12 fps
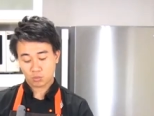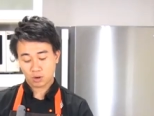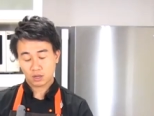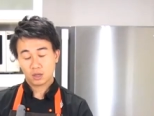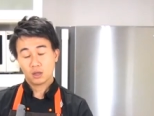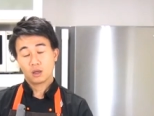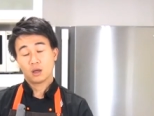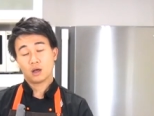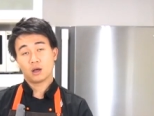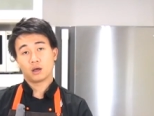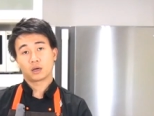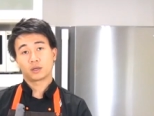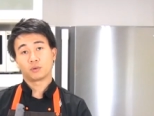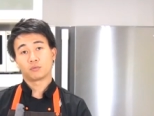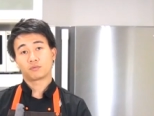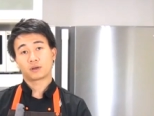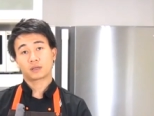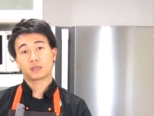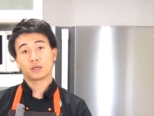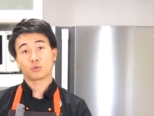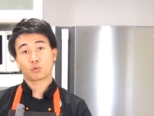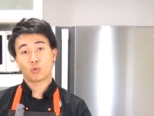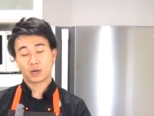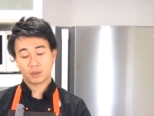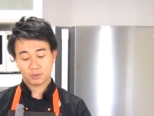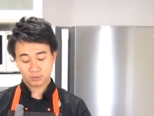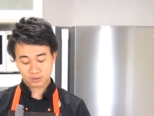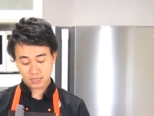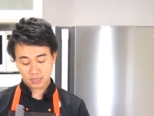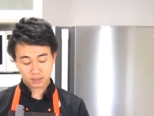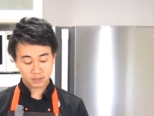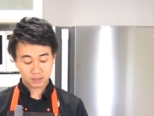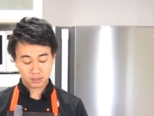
ตัวขนมฟักเขียวกวนเนี่ยมีรสชาติที่